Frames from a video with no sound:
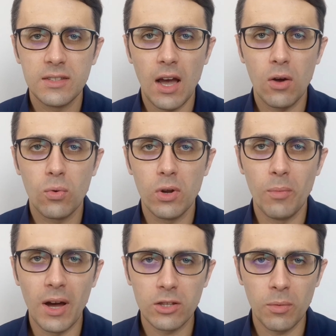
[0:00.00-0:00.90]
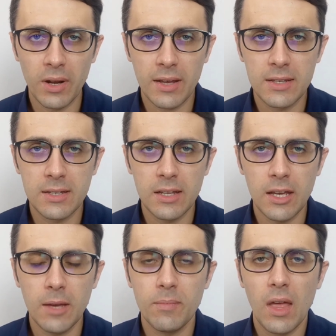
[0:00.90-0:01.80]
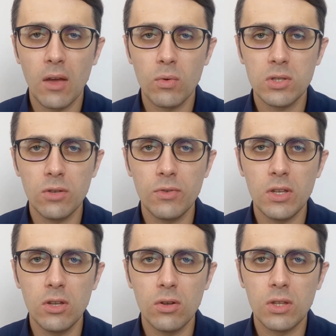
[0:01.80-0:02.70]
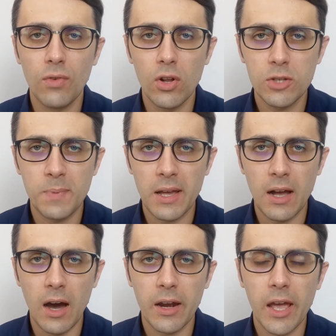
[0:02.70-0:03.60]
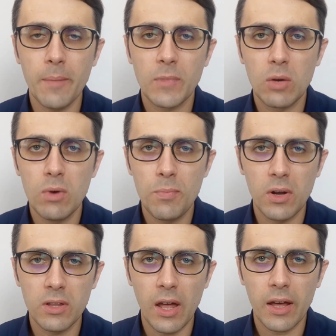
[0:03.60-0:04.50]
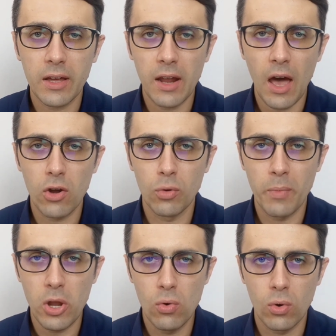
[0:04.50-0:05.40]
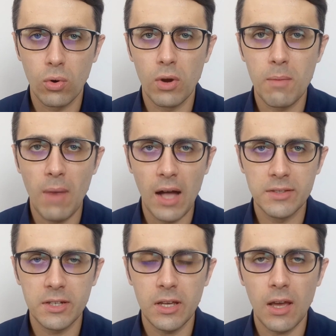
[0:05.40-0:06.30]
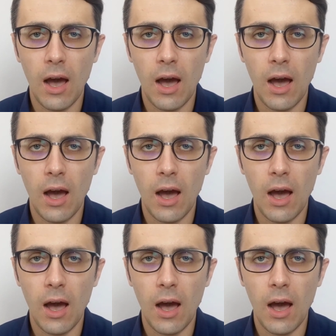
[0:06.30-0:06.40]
Ciao, qui Roberto Marchesini e in questo video ti voglio spiegare come puoi andare a creare un menu con immagini